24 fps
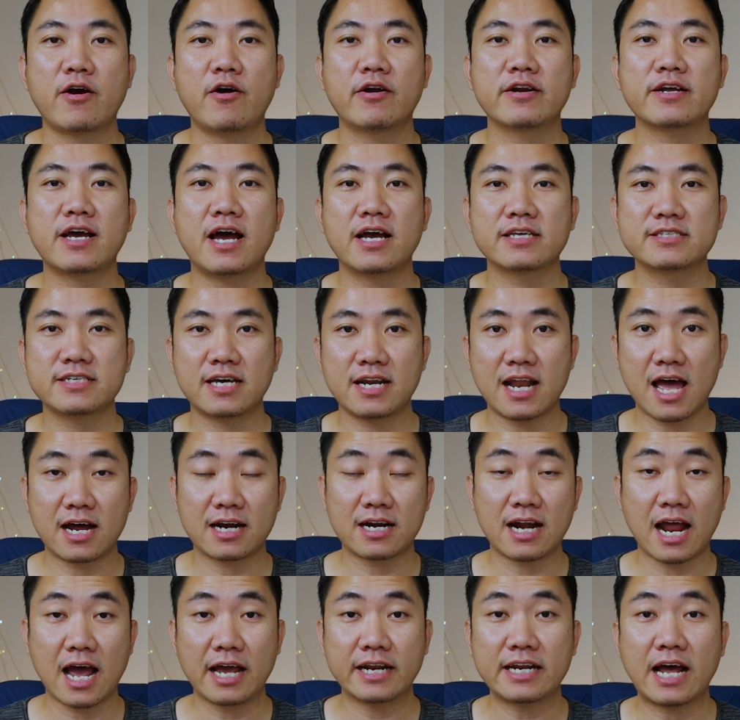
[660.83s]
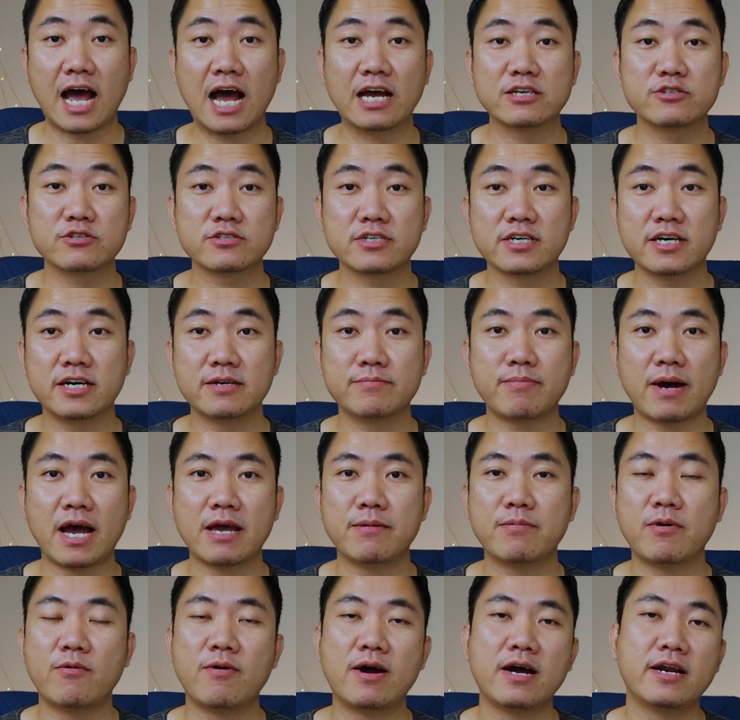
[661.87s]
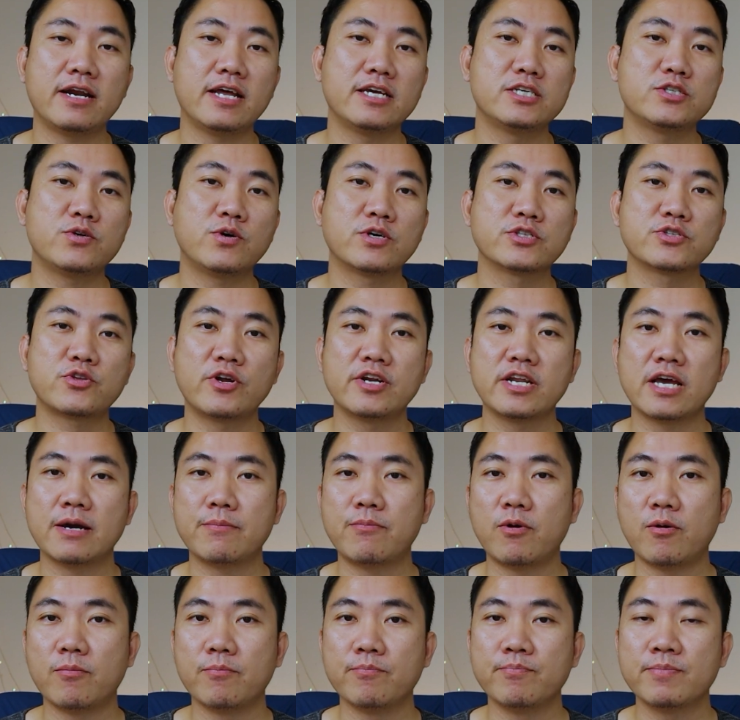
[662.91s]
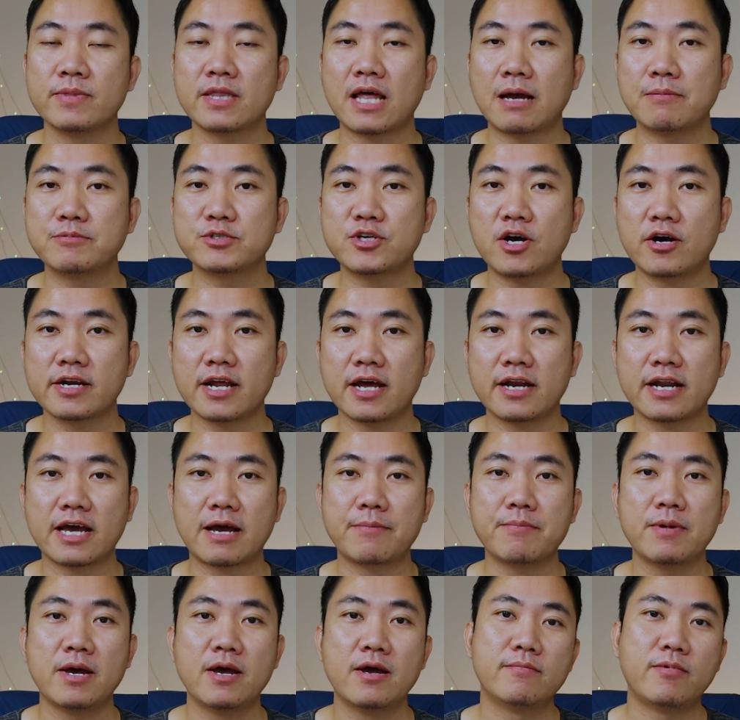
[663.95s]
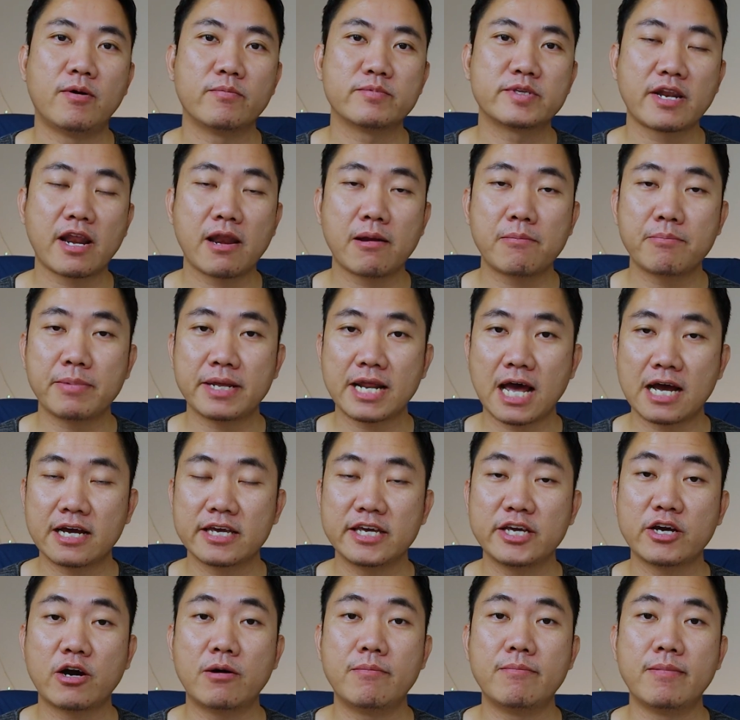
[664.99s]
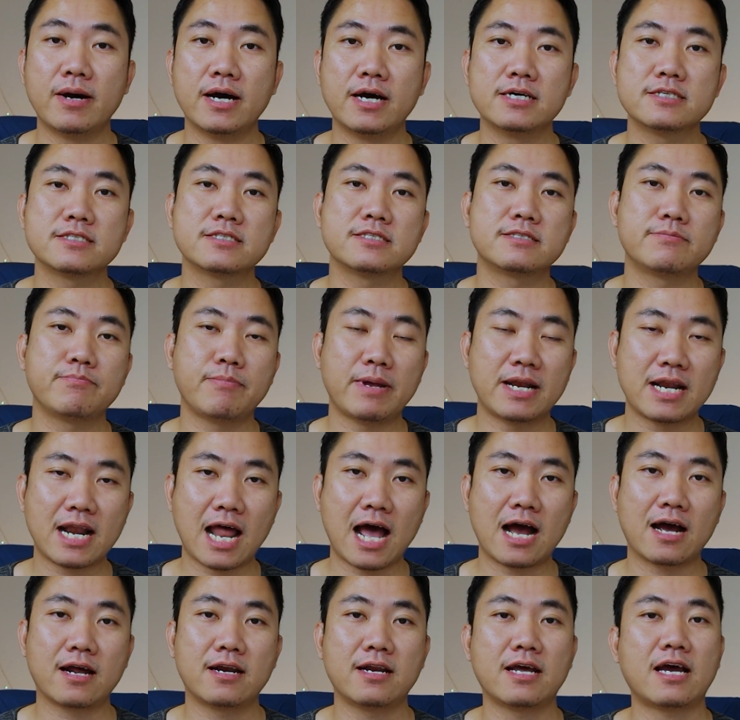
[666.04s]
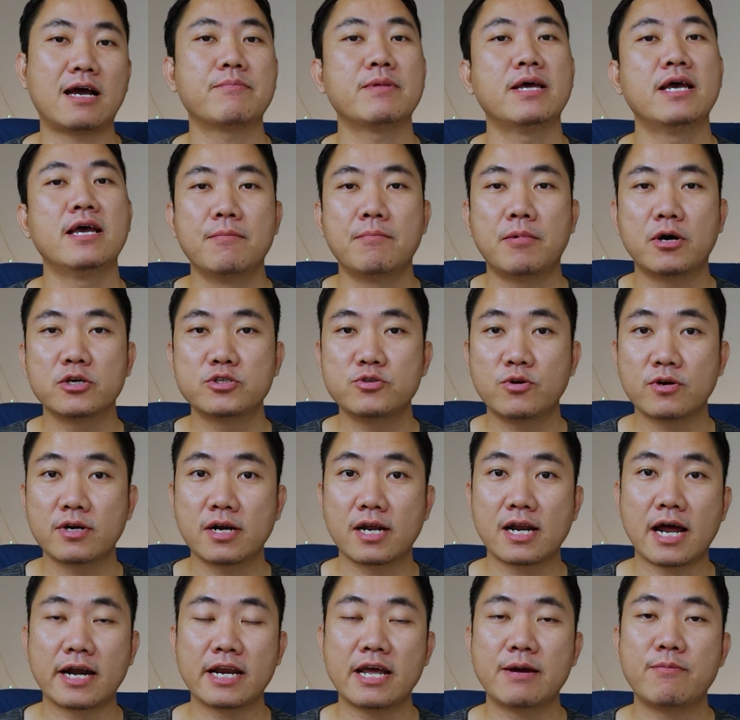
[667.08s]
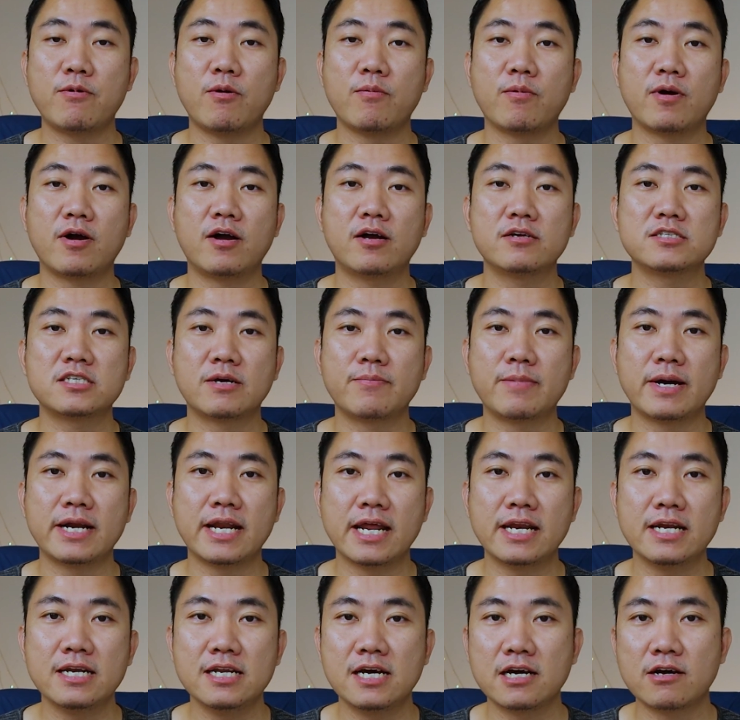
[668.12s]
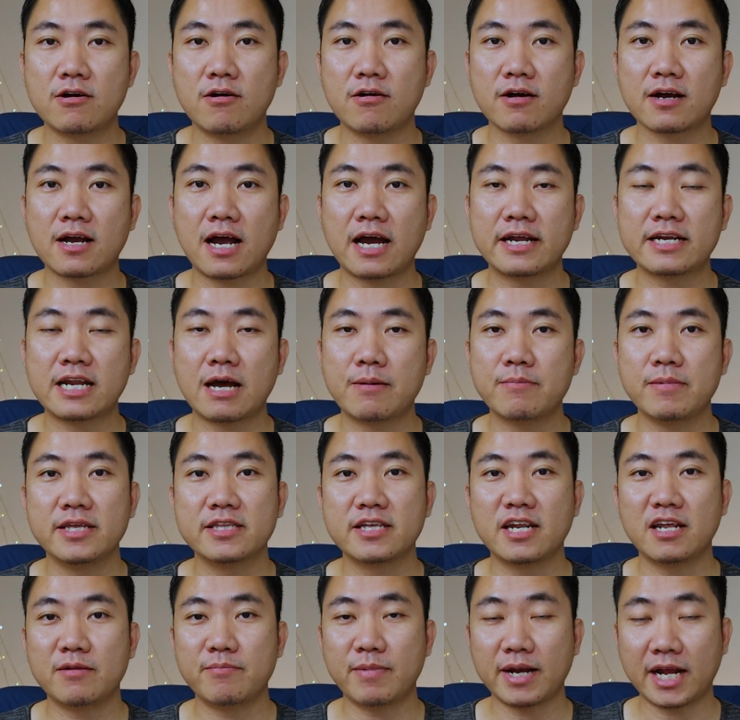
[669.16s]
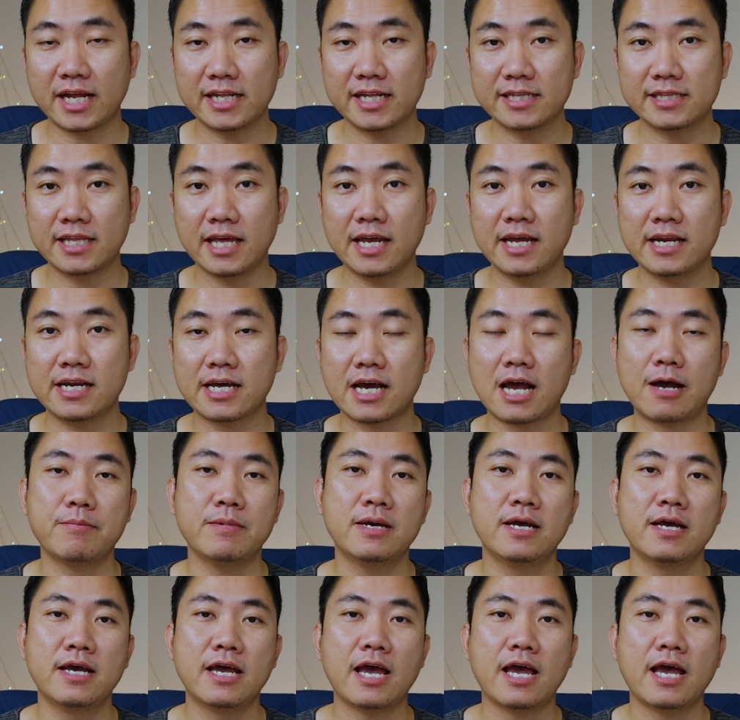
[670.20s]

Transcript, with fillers: ค่อนข้างจะหลากหลายทางจนเกินไปเพราะว่าในช่วงต้นเนี่ยผมทำช่องเนี่ยนะครับ ผมจะเน้นไปทางอีคอมเมิร์ซเป็นหลักนะครับพอช่วงหลังๆเนี่ยผมก็จะมาเน้นเรื่องของการทำอินเทอร์เน็ตมาร์เก็ตติ้งนะครับ